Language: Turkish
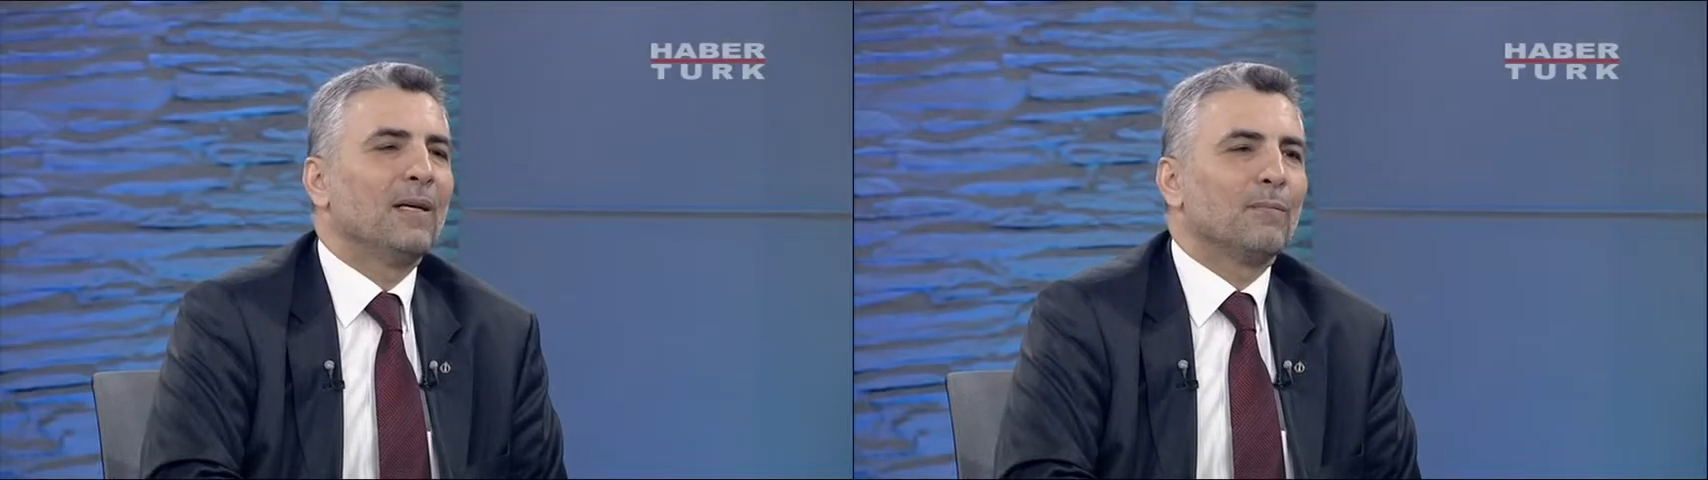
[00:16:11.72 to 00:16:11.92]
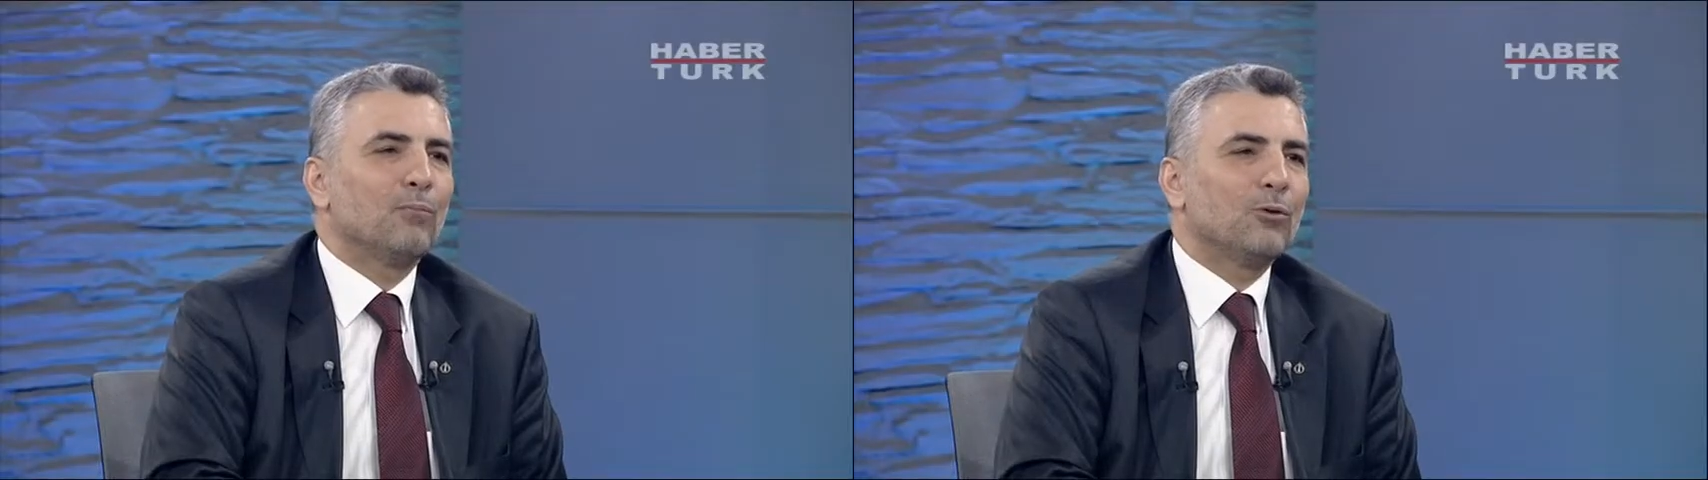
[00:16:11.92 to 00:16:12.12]

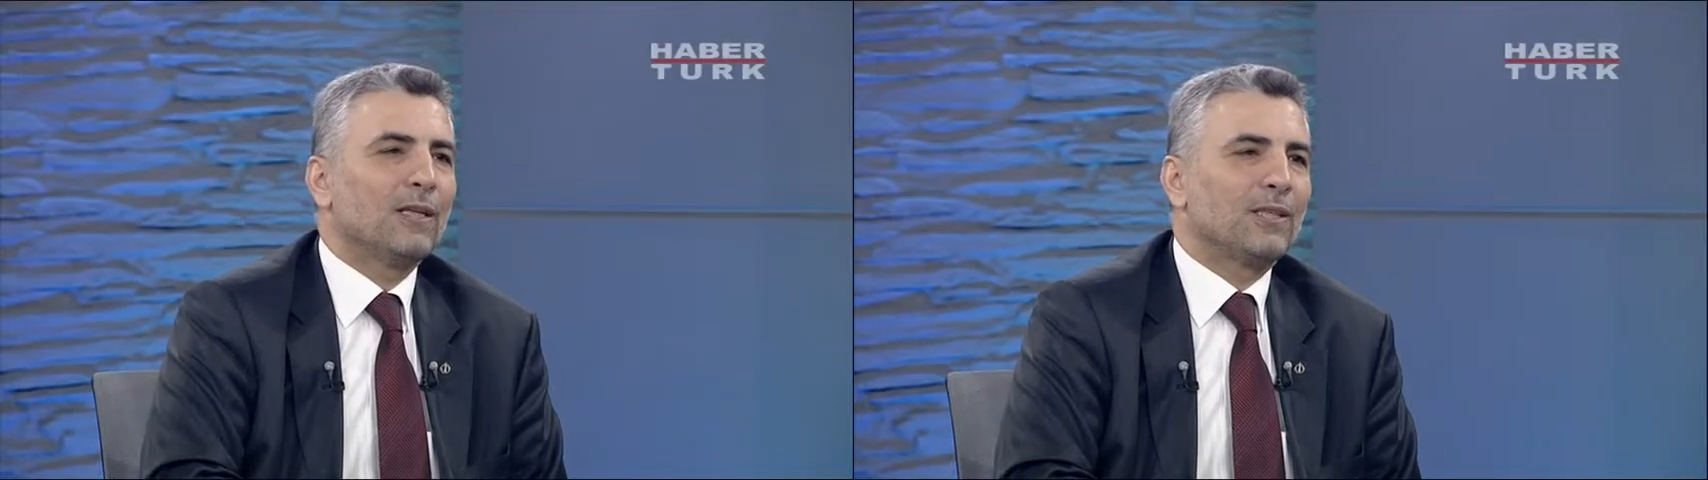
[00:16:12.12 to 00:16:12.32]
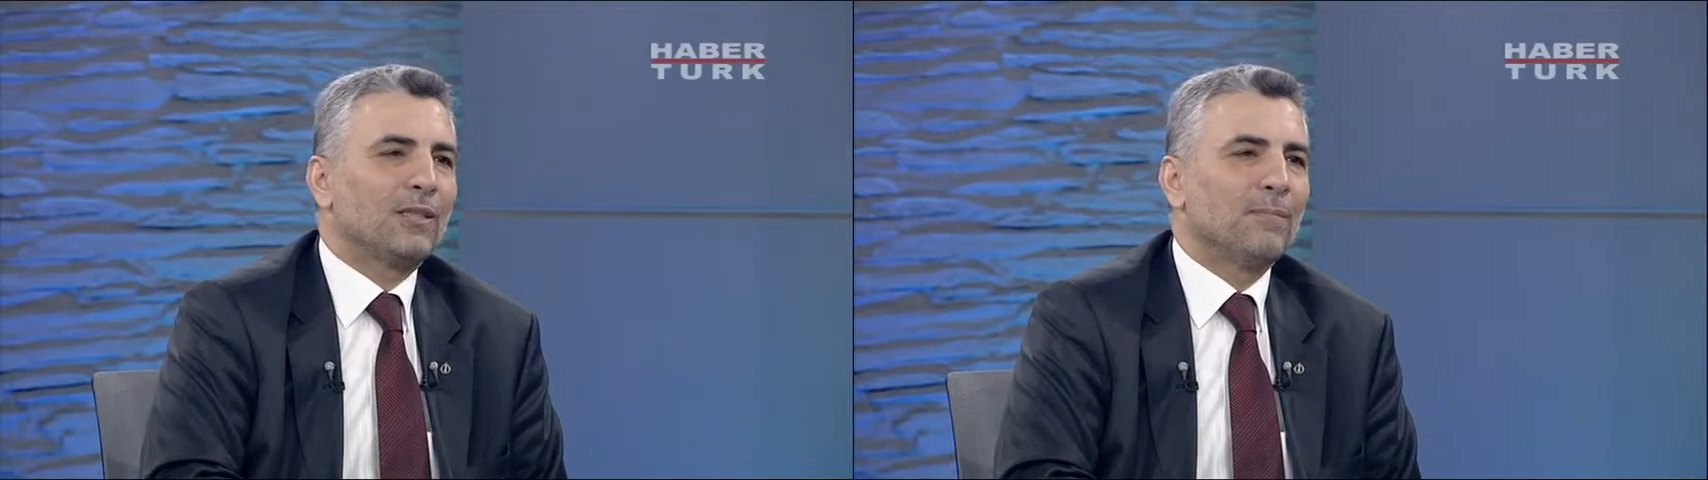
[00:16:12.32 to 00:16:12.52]
Bu
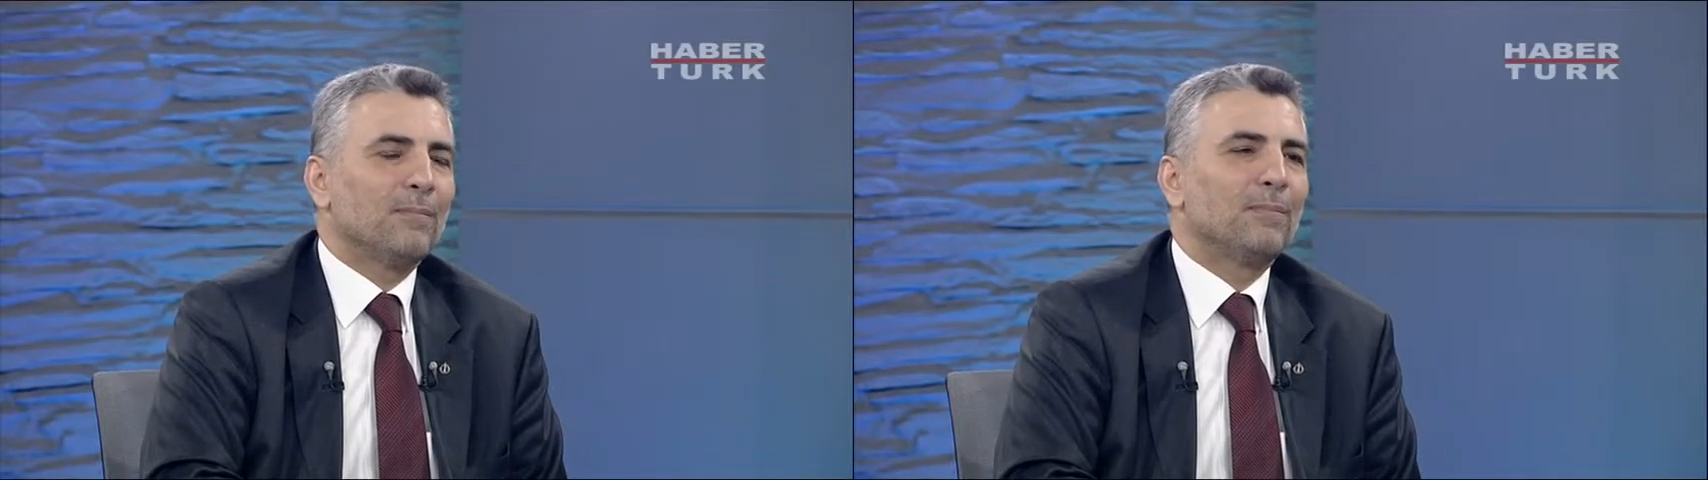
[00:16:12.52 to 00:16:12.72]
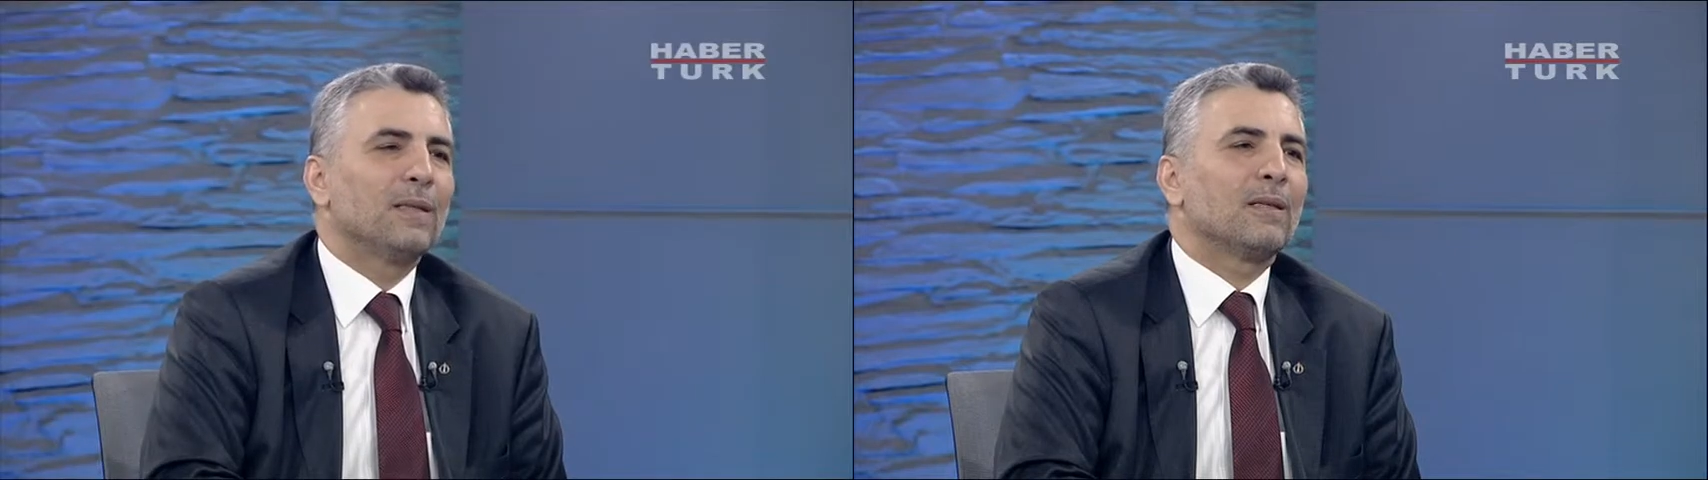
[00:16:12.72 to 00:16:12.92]
seçim
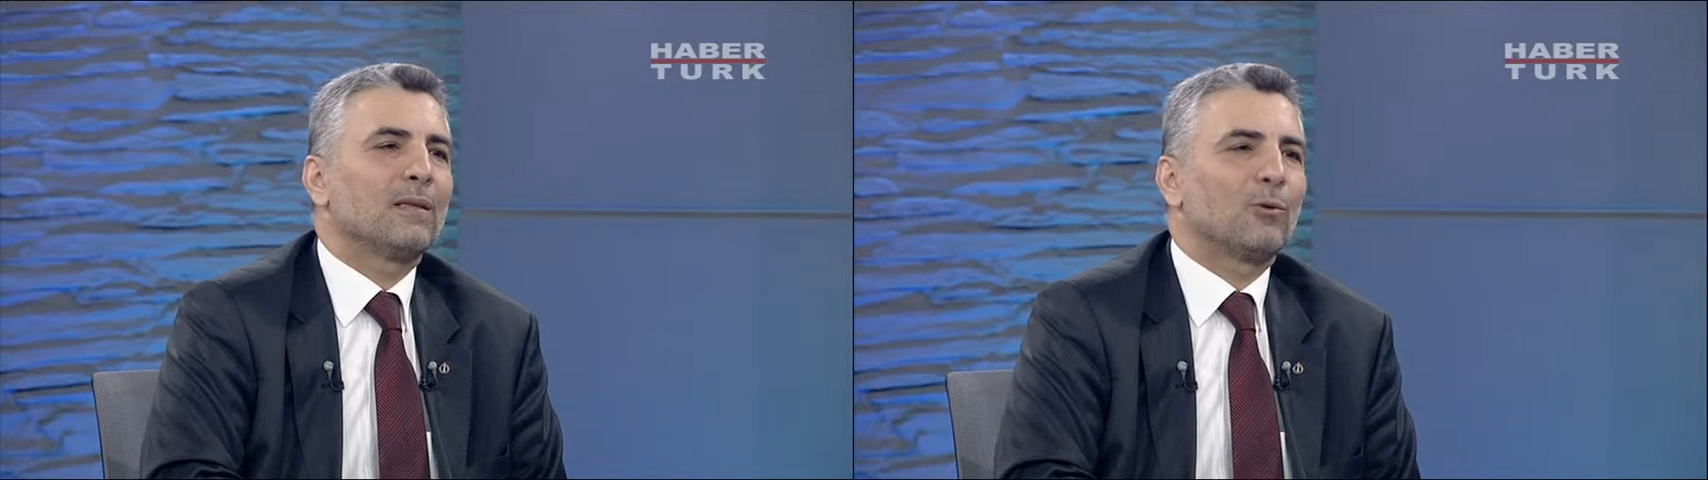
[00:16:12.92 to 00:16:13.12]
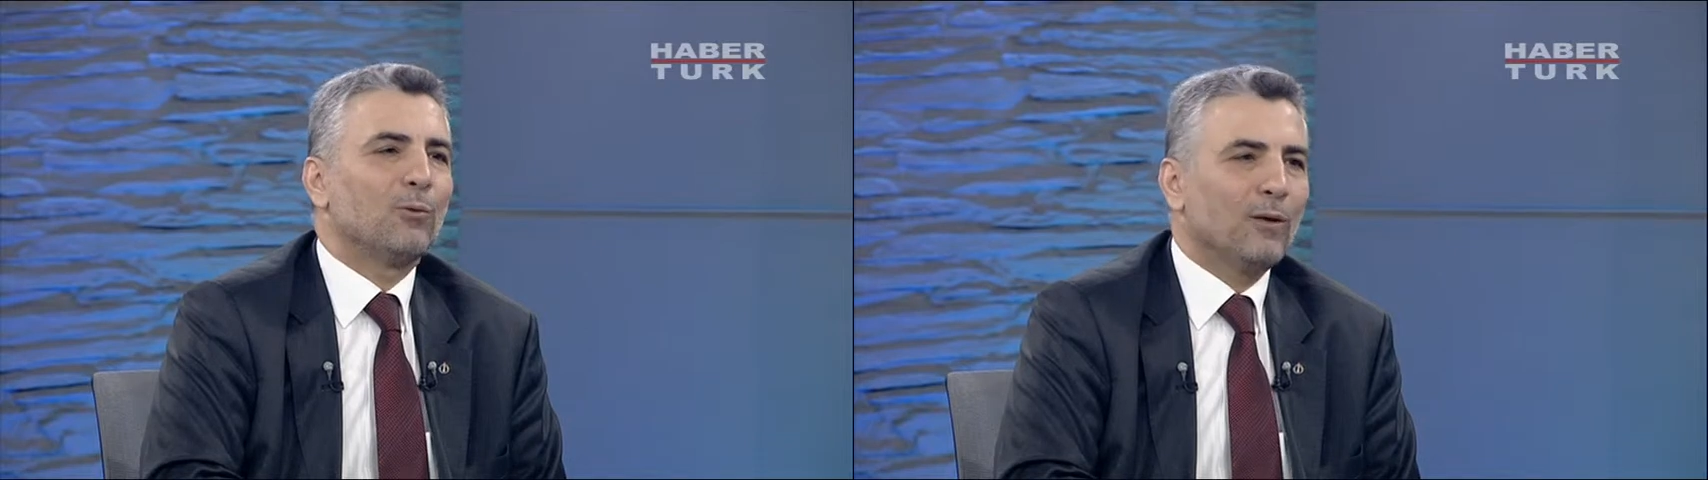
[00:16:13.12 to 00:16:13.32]
bir
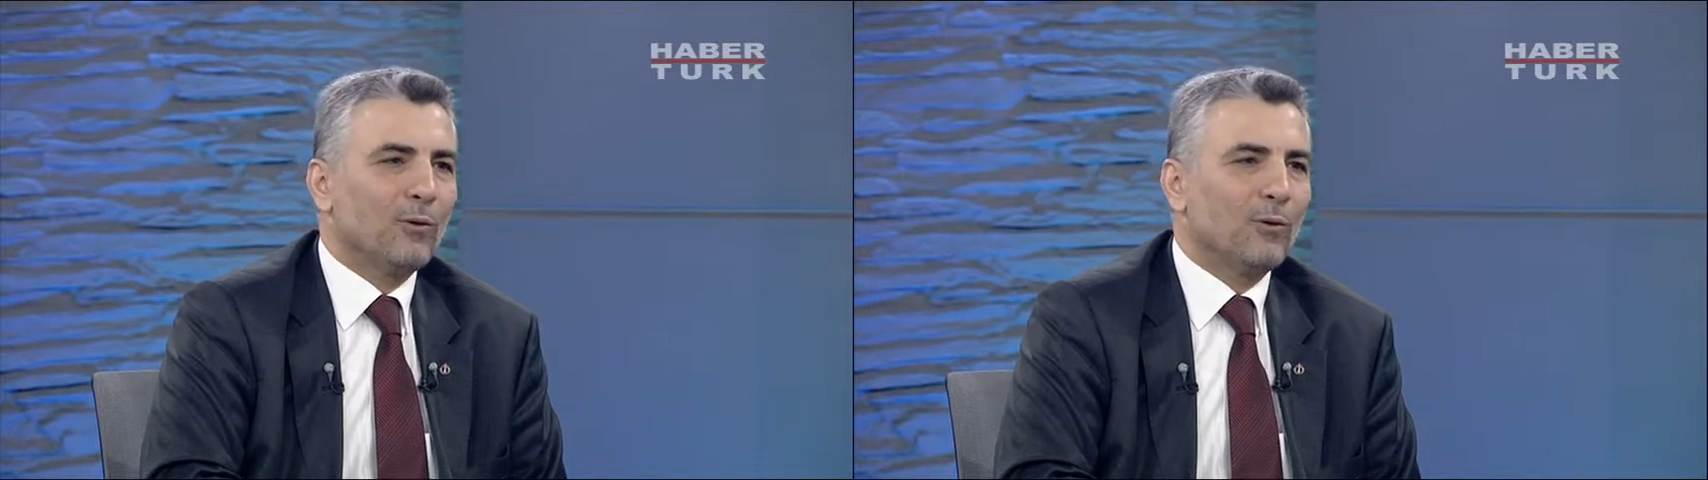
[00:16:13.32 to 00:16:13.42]
güven